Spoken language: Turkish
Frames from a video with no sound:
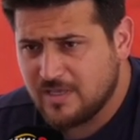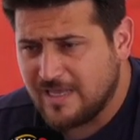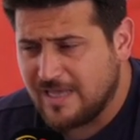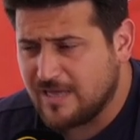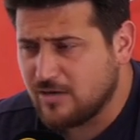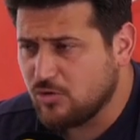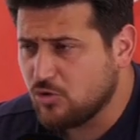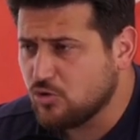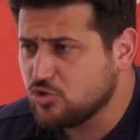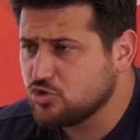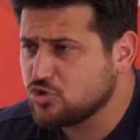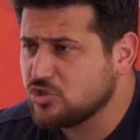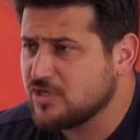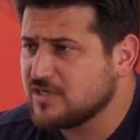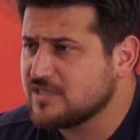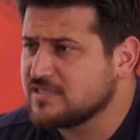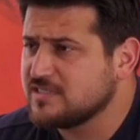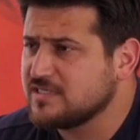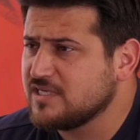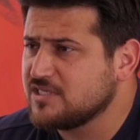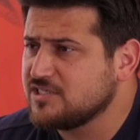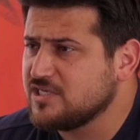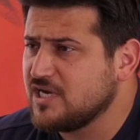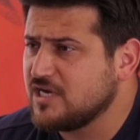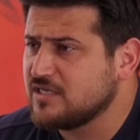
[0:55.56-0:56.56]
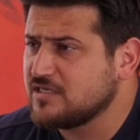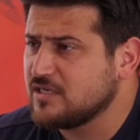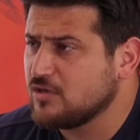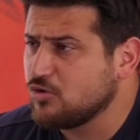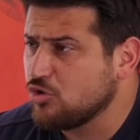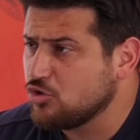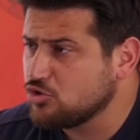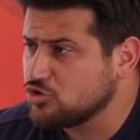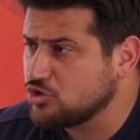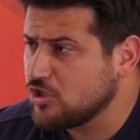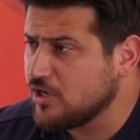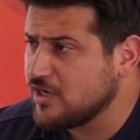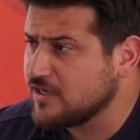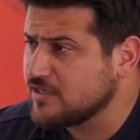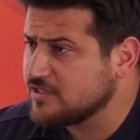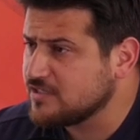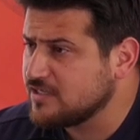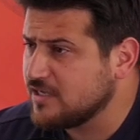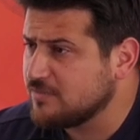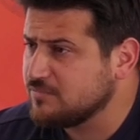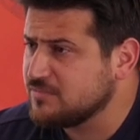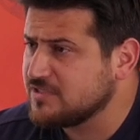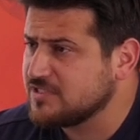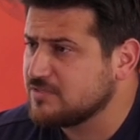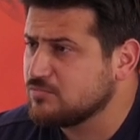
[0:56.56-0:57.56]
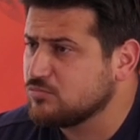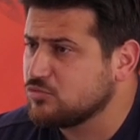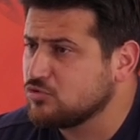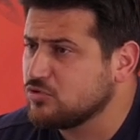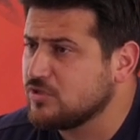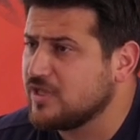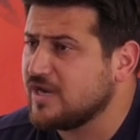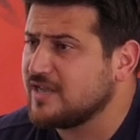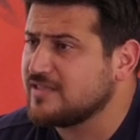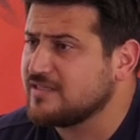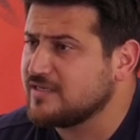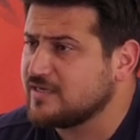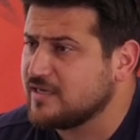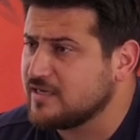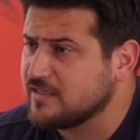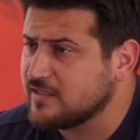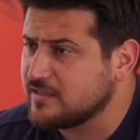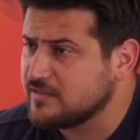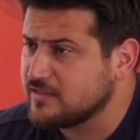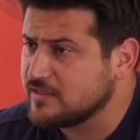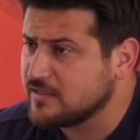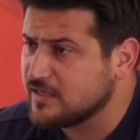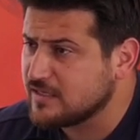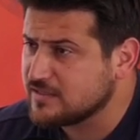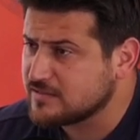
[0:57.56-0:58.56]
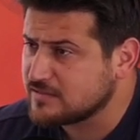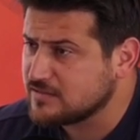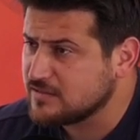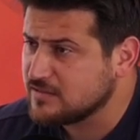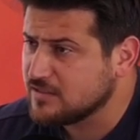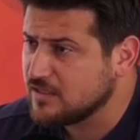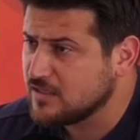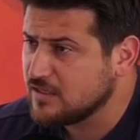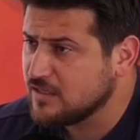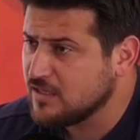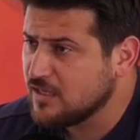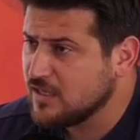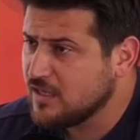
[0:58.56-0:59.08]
Yani oyuncuları seçerken, oyuncuları alırken biz bunlara dikkat ettik aslında.